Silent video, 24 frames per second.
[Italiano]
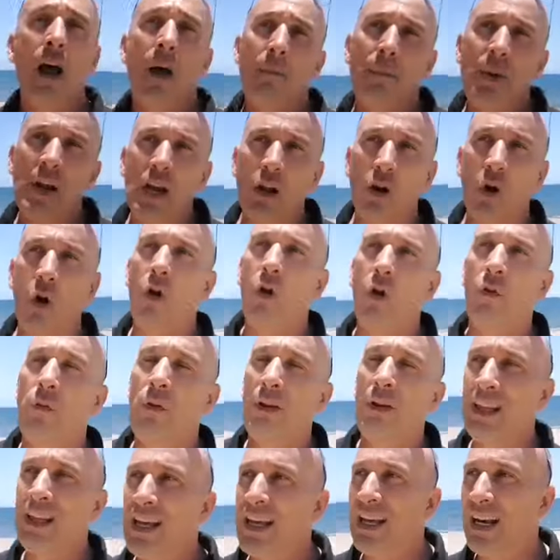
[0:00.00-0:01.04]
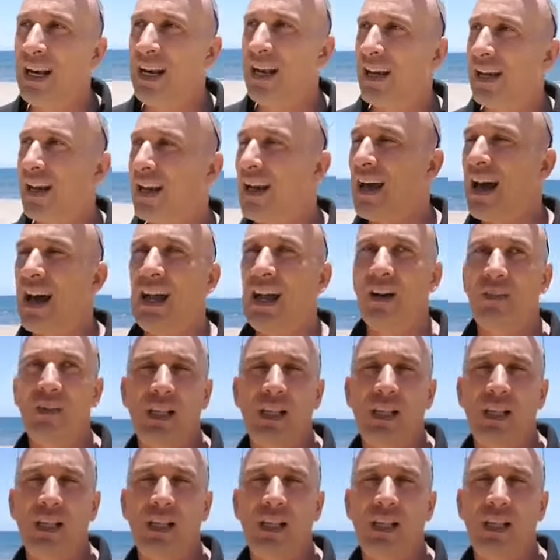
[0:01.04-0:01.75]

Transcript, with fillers: però vedere le Canarie,